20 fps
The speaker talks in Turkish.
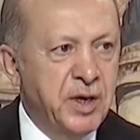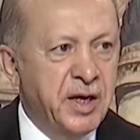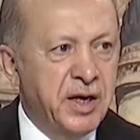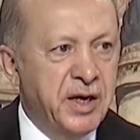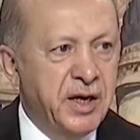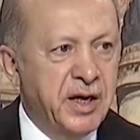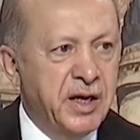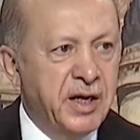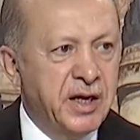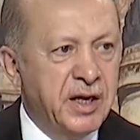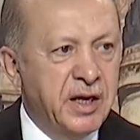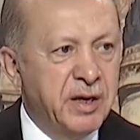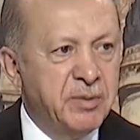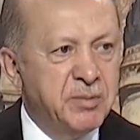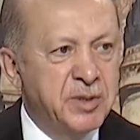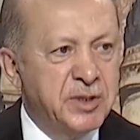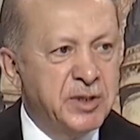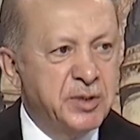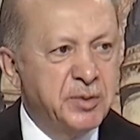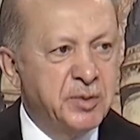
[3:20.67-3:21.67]
araya
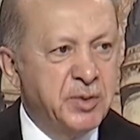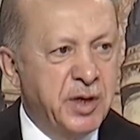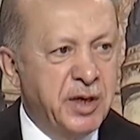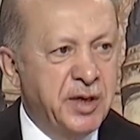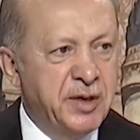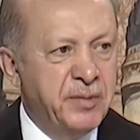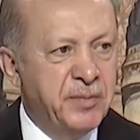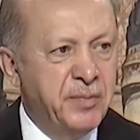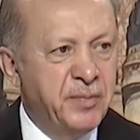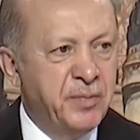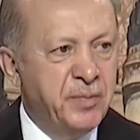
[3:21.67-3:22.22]
gelmesi bile